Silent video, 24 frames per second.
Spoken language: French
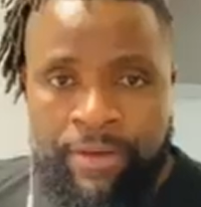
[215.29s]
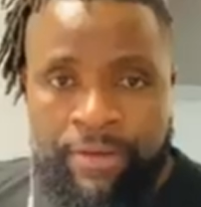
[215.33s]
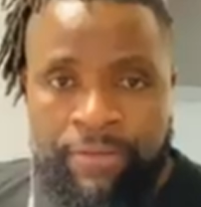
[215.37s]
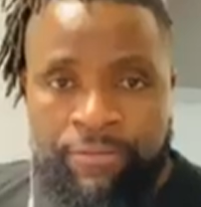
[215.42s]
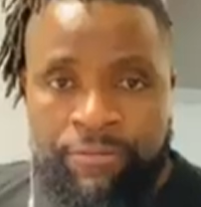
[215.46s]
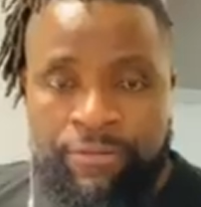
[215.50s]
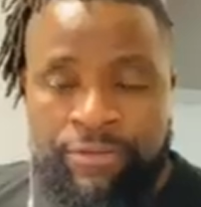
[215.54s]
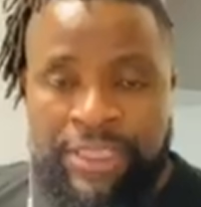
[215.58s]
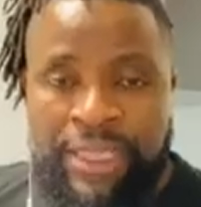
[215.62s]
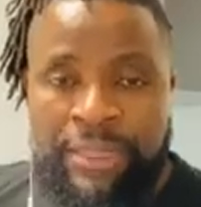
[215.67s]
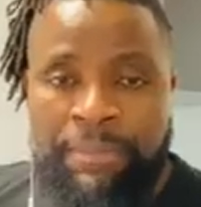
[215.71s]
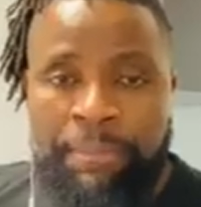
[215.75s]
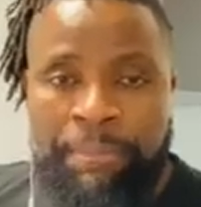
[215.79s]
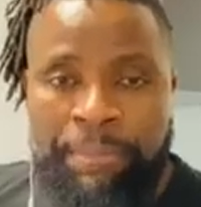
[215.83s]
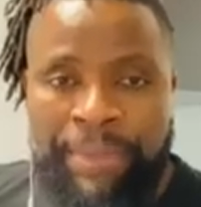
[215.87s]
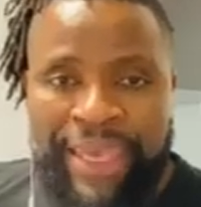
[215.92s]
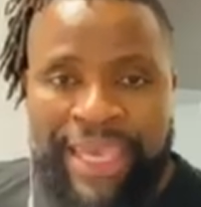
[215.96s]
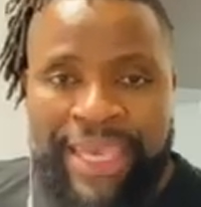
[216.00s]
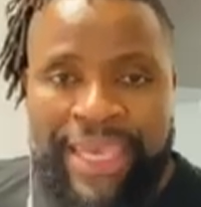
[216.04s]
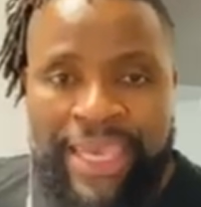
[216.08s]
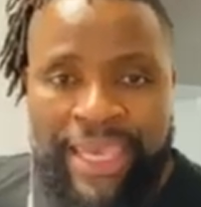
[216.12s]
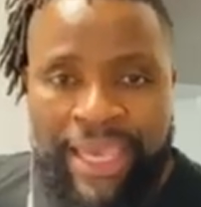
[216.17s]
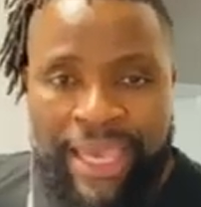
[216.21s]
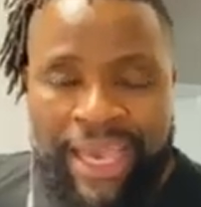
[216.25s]
Vous êtes
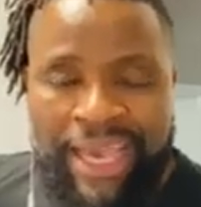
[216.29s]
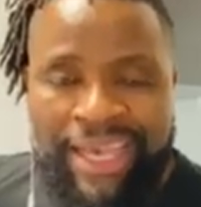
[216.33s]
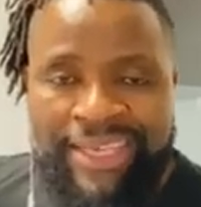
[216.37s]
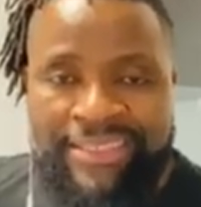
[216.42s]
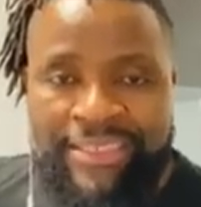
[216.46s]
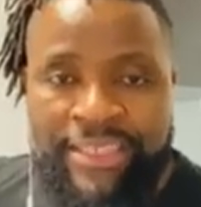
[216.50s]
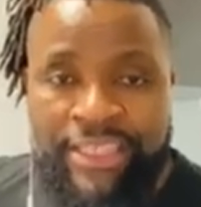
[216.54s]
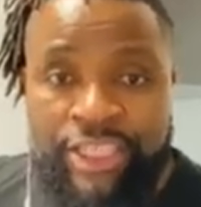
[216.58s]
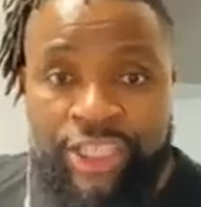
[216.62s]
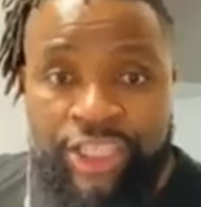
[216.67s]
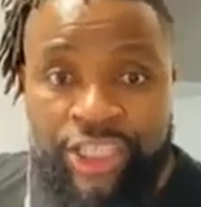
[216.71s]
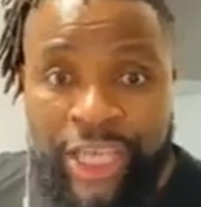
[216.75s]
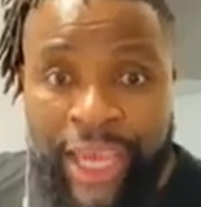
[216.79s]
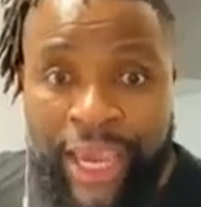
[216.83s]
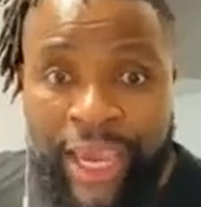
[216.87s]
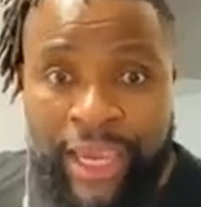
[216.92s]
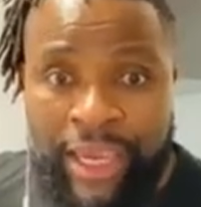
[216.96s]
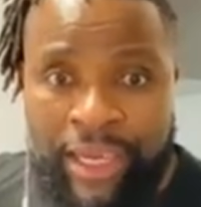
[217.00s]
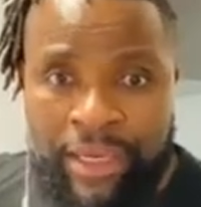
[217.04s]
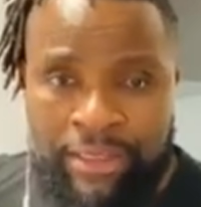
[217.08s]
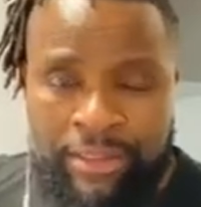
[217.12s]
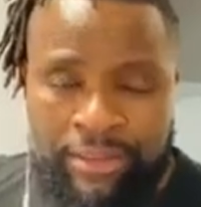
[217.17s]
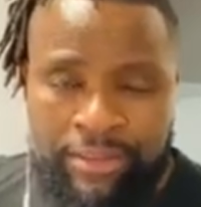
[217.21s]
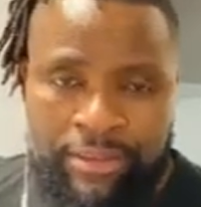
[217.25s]
payé assez
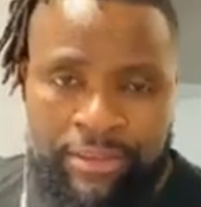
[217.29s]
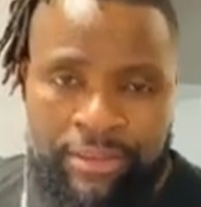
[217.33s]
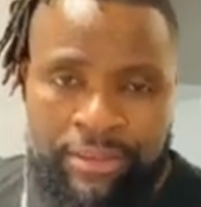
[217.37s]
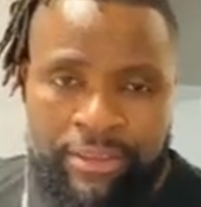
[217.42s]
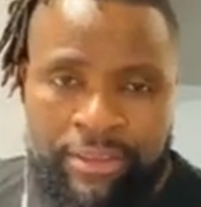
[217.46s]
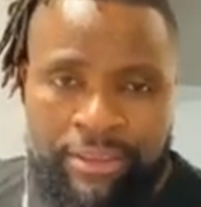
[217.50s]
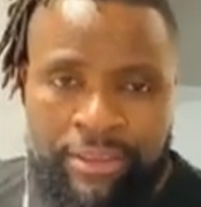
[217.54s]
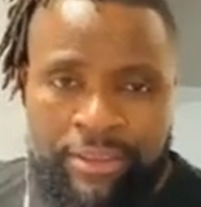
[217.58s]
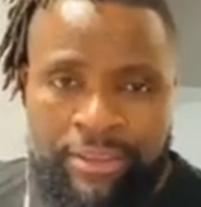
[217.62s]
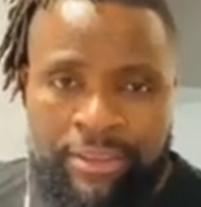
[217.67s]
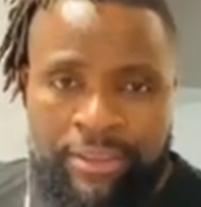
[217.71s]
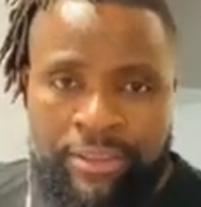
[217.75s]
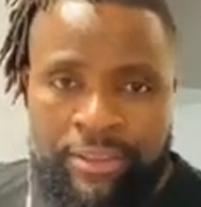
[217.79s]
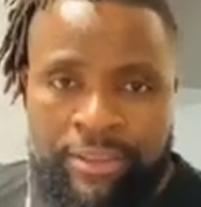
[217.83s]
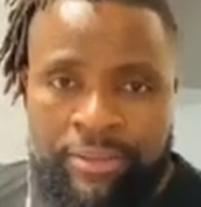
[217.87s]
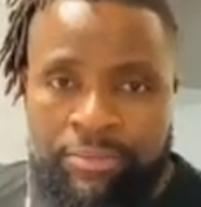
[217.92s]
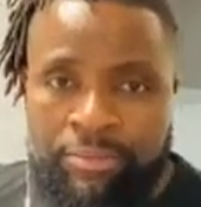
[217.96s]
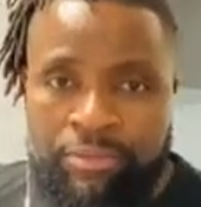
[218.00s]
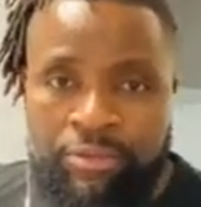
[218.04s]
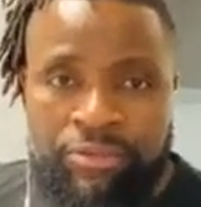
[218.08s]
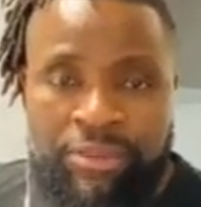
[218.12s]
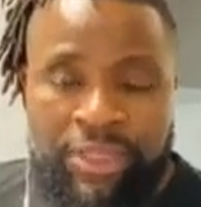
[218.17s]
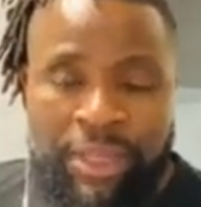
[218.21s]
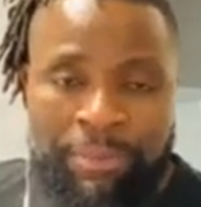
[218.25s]
cher
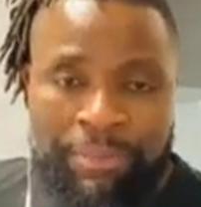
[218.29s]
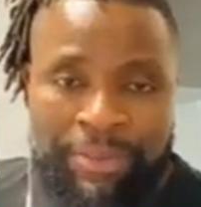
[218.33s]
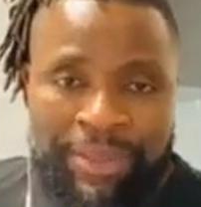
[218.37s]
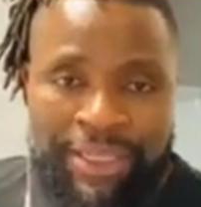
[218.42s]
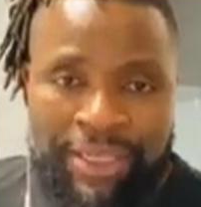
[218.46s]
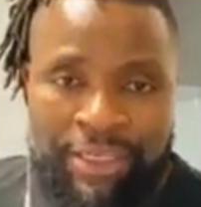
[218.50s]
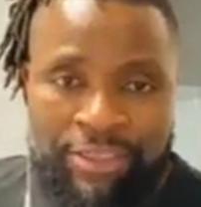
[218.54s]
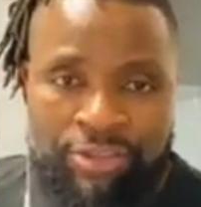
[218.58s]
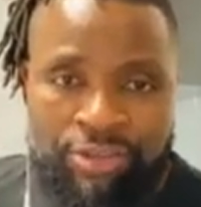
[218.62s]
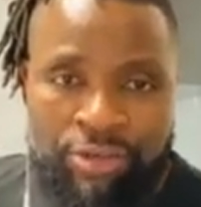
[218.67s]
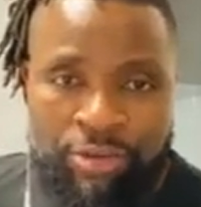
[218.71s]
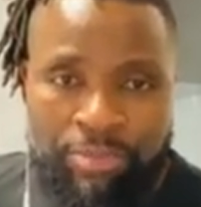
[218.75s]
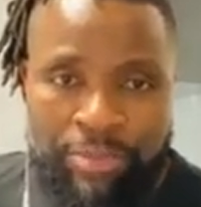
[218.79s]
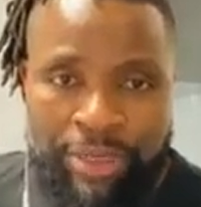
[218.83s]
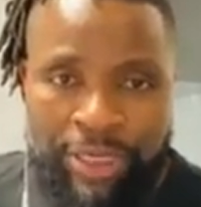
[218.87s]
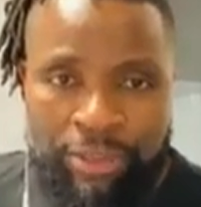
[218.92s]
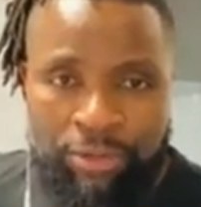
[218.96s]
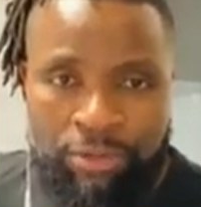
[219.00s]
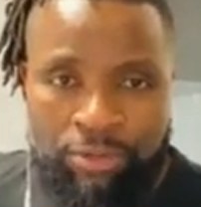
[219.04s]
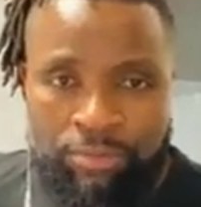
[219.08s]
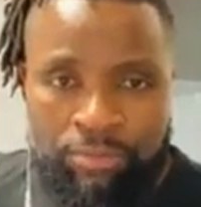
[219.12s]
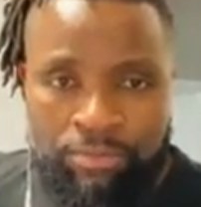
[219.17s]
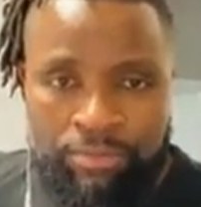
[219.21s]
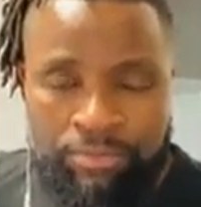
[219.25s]
pour taper dans un ballon.
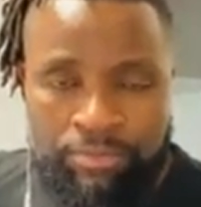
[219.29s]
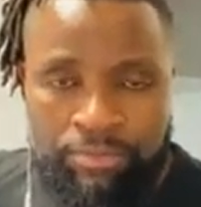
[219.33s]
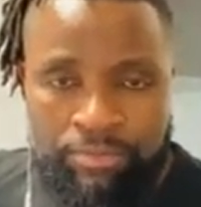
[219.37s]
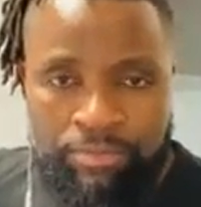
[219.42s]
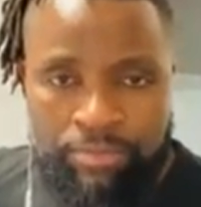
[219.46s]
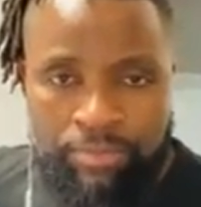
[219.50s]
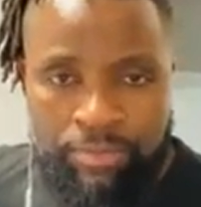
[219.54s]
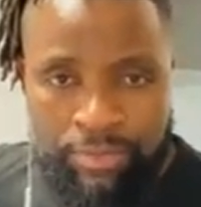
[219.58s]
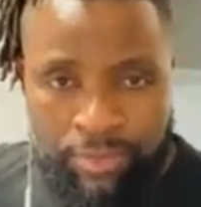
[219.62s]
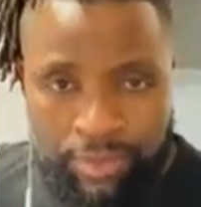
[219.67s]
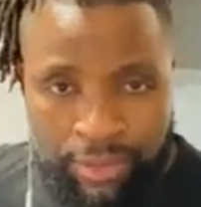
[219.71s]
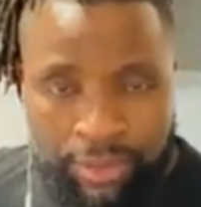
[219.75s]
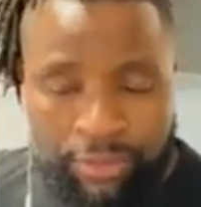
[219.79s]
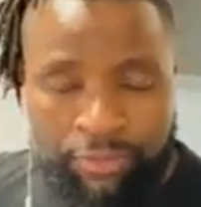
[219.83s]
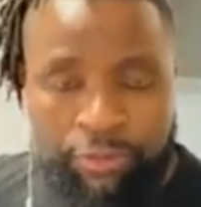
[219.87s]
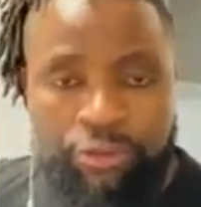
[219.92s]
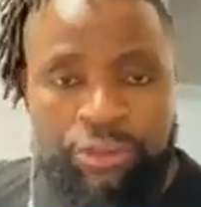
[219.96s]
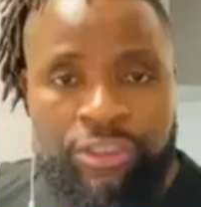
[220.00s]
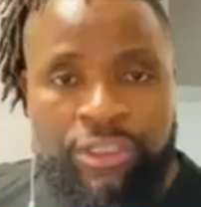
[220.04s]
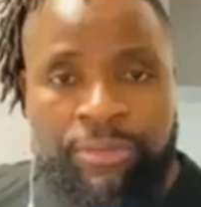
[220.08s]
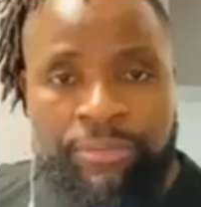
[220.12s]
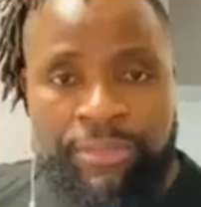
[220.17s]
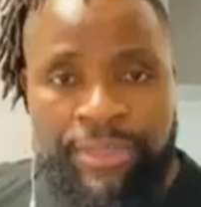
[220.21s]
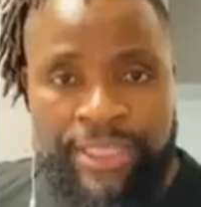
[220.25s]
C'est
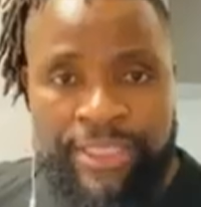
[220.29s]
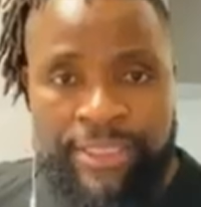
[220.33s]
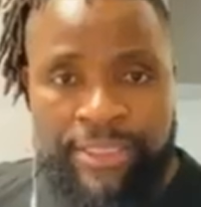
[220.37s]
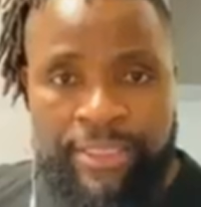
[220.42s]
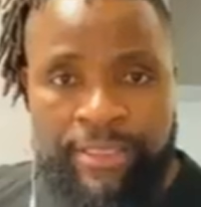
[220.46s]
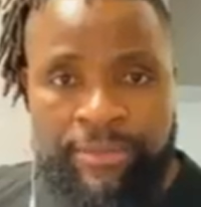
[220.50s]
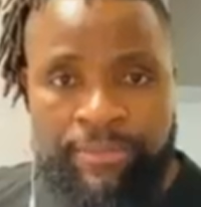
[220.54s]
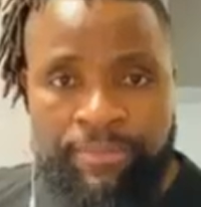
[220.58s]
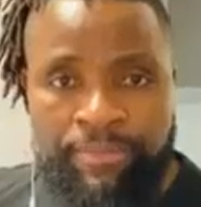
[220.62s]
votre métier.